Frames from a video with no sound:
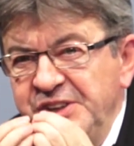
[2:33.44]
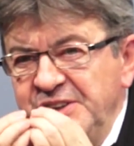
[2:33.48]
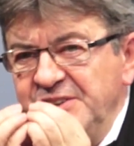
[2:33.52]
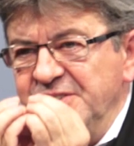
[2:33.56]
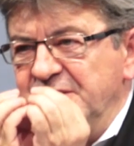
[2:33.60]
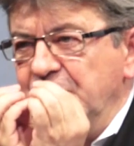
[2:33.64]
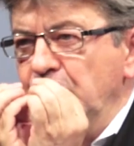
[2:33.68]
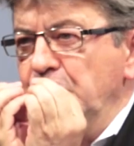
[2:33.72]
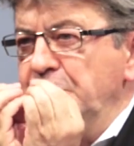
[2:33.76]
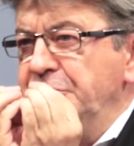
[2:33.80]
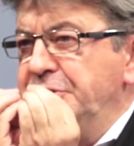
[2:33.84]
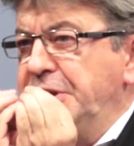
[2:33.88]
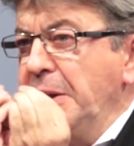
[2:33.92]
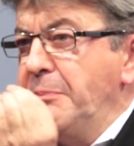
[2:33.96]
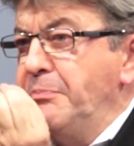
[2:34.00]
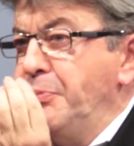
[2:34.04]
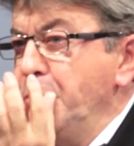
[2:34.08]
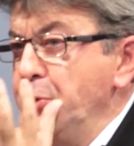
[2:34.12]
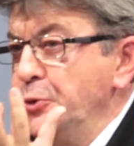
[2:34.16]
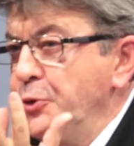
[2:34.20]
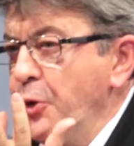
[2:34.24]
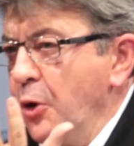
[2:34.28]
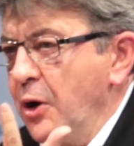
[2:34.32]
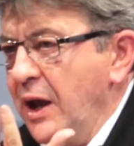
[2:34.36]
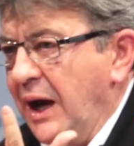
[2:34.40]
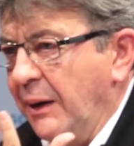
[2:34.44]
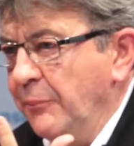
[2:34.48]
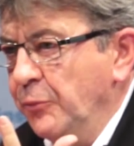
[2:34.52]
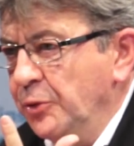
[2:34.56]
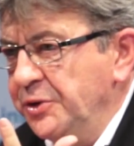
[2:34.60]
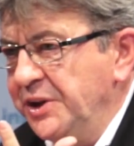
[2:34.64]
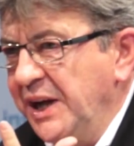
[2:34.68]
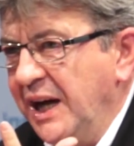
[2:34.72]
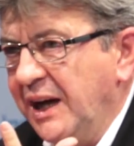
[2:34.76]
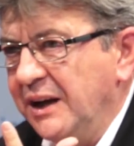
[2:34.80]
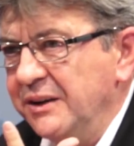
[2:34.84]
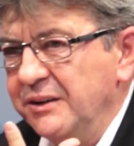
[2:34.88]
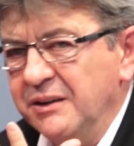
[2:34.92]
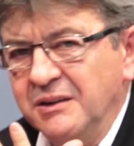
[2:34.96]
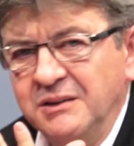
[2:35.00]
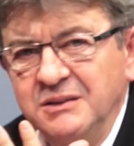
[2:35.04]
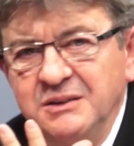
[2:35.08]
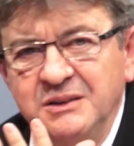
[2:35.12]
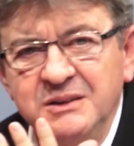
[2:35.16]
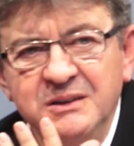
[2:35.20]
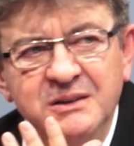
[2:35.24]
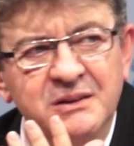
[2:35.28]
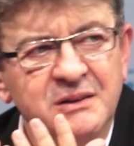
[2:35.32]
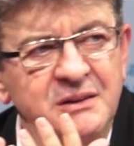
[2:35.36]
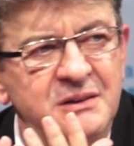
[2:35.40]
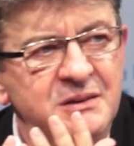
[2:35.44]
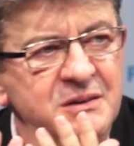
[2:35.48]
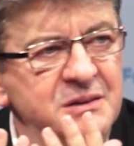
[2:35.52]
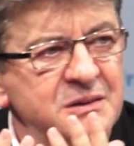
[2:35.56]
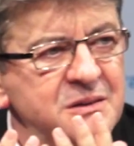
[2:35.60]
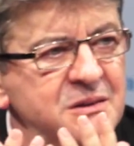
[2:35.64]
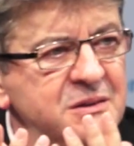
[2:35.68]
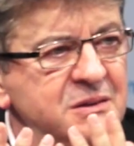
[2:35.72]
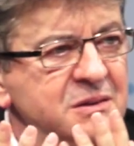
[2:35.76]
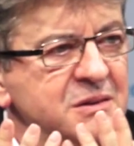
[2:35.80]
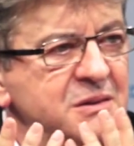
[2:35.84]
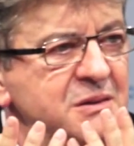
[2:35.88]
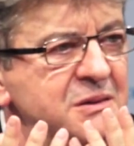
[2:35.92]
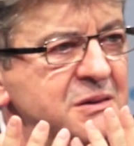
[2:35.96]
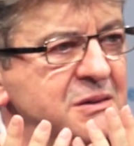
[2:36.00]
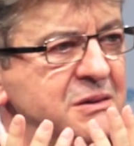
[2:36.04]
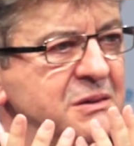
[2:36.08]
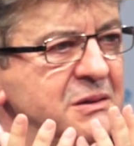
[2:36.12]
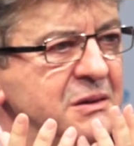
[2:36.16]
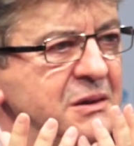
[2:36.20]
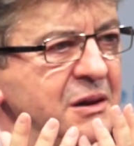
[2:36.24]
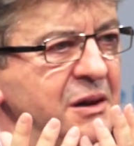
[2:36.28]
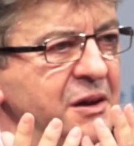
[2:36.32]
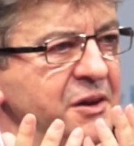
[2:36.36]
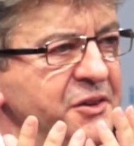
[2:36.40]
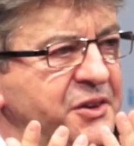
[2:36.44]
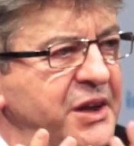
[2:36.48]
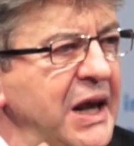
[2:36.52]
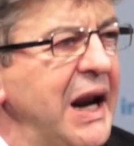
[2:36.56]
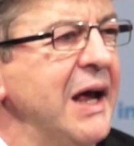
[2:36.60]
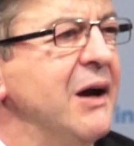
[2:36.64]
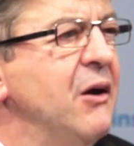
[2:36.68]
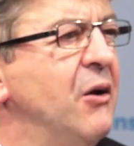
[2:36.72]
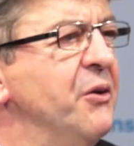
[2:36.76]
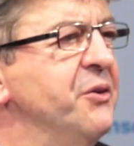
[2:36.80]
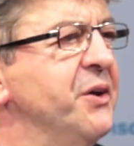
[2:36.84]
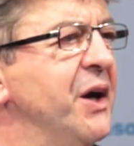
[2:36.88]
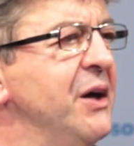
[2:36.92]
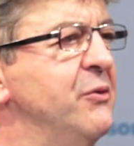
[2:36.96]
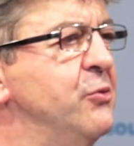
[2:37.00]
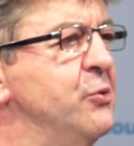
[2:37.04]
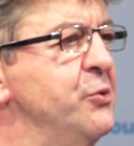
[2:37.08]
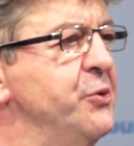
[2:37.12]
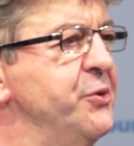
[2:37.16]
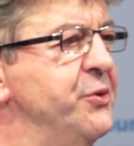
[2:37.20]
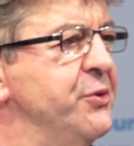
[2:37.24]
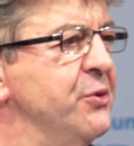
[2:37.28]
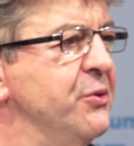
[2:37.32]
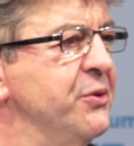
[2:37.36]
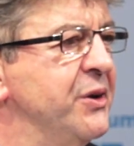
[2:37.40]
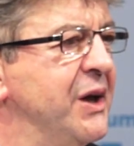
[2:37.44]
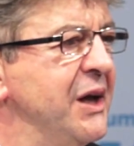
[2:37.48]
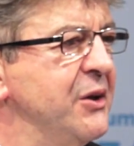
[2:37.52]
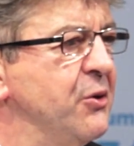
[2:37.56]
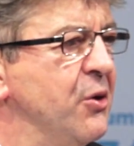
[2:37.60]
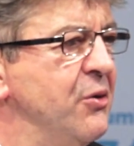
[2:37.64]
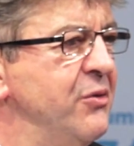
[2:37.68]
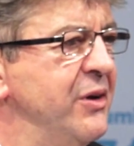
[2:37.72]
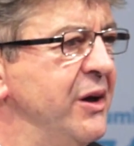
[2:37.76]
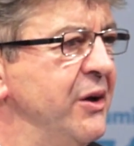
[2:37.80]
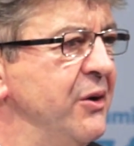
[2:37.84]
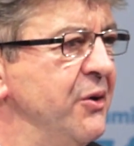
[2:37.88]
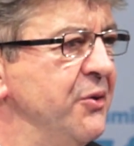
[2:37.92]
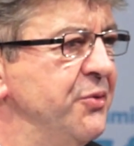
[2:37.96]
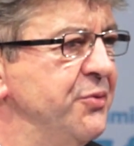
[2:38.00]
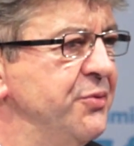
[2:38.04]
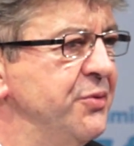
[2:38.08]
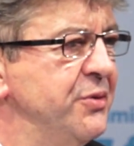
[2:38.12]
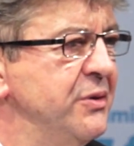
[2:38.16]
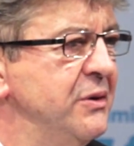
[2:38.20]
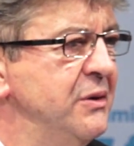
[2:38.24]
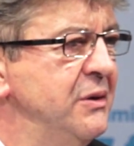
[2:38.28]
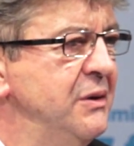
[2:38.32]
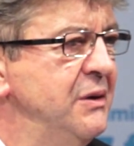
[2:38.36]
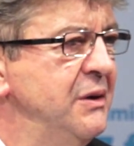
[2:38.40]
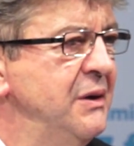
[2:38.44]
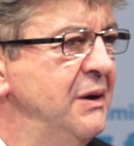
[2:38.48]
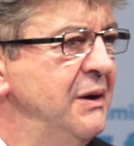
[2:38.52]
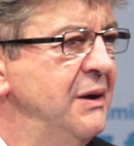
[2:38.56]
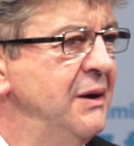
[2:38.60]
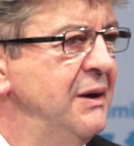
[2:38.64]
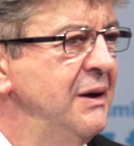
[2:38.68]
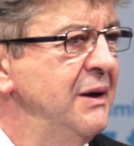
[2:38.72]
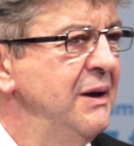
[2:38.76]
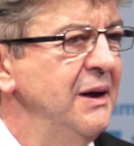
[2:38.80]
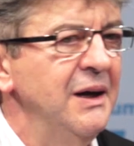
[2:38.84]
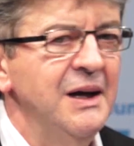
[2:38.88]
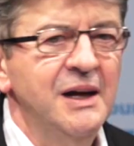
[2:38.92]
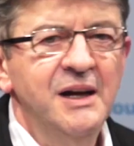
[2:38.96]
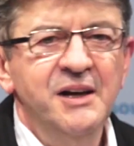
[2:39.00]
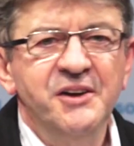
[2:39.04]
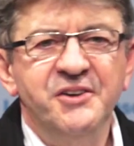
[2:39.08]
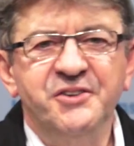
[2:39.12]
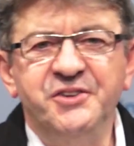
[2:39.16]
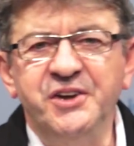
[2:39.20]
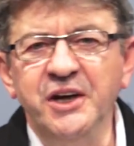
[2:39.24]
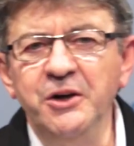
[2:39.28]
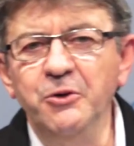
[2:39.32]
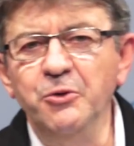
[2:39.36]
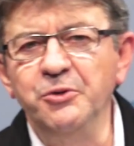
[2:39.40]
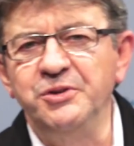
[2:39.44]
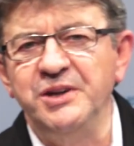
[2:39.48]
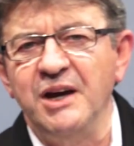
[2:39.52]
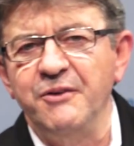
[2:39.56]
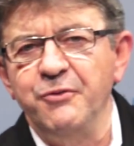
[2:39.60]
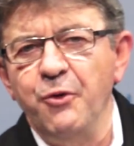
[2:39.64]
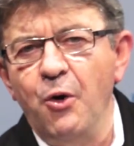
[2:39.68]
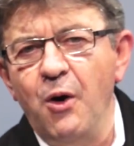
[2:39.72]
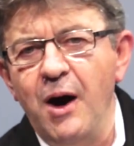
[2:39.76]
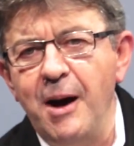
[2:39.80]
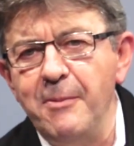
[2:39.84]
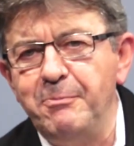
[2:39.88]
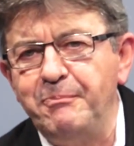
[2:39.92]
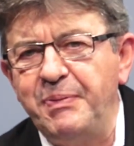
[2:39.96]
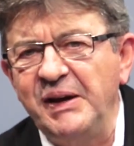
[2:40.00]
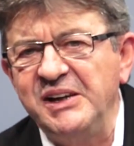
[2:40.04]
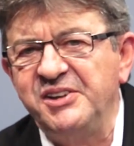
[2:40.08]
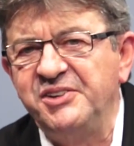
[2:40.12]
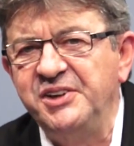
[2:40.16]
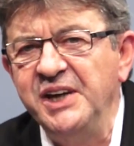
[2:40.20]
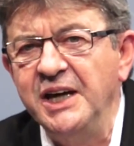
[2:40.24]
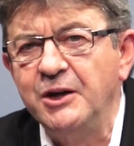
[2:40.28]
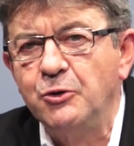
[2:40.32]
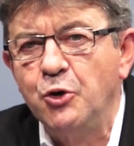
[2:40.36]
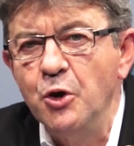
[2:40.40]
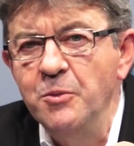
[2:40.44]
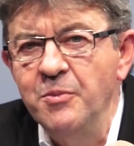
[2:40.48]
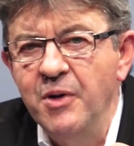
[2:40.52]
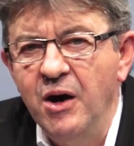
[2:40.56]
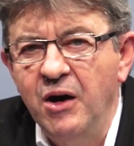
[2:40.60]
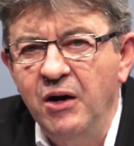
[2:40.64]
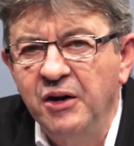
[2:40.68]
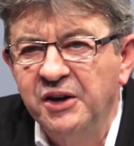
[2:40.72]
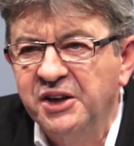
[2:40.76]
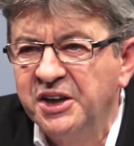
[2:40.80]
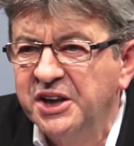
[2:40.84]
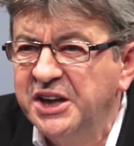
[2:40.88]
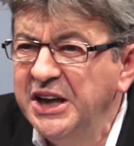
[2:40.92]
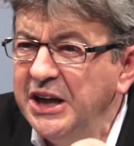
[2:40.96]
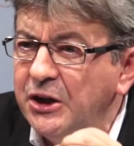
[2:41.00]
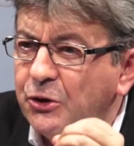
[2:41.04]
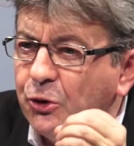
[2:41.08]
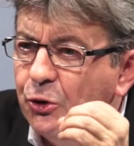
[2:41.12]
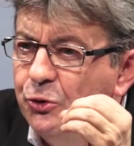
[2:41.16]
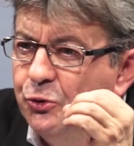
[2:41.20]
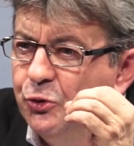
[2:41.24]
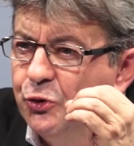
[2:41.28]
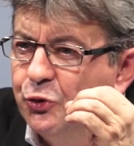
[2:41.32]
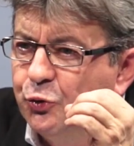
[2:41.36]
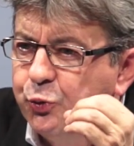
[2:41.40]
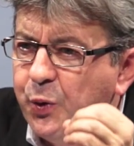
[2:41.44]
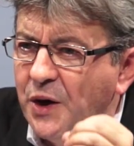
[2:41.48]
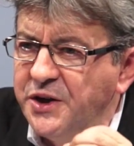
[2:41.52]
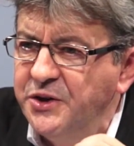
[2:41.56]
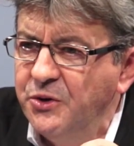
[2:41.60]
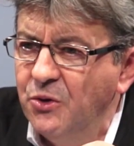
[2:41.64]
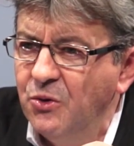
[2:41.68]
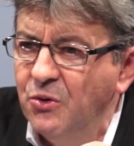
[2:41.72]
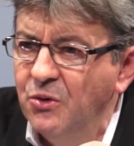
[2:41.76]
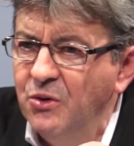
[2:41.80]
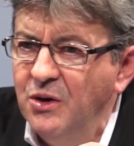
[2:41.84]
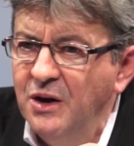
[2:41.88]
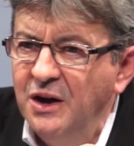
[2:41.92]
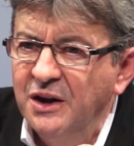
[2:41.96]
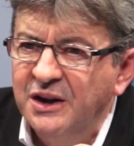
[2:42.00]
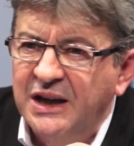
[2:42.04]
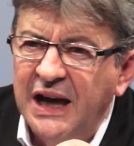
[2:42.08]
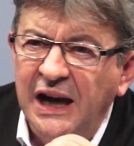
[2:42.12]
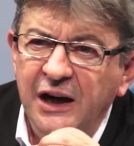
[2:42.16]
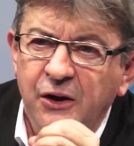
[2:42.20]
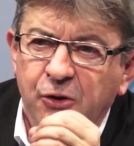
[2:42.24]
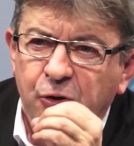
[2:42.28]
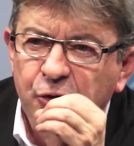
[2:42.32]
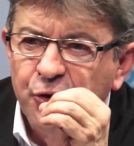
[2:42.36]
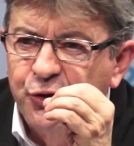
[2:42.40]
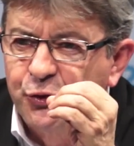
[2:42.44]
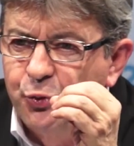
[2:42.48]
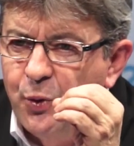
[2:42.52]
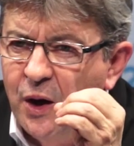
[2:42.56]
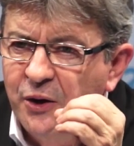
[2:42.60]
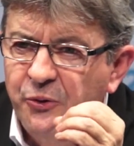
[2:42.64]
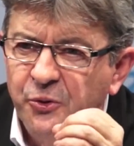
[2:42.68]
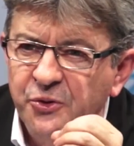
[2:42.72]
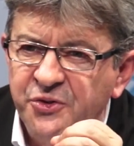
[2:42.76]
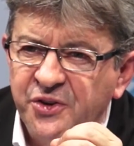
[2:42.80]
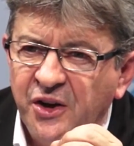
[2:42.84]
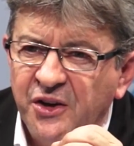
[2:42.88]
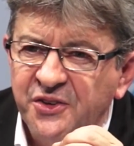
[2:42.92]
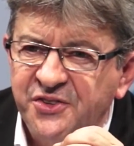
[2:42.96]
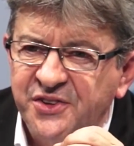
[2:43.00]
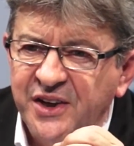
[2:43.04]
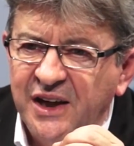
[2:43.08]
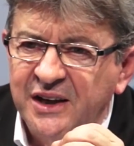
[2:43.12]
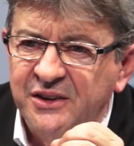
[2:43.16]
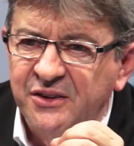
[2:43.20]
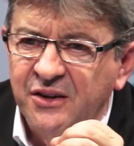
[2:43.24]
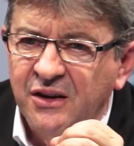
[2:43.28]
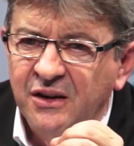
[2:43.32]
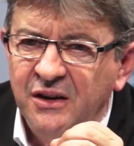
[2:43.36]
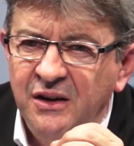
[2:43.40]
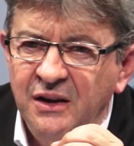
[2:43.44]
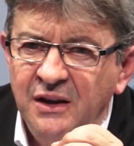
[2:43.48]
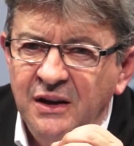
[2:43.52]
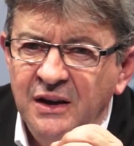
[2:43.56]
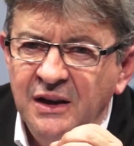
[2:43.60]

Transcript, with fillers: dit, c'est le début de l'ère moderne. C'est la grande révolution de 89. Si nous avons un passé commun, qui que nous soyons, quels que soient nos ancêtres,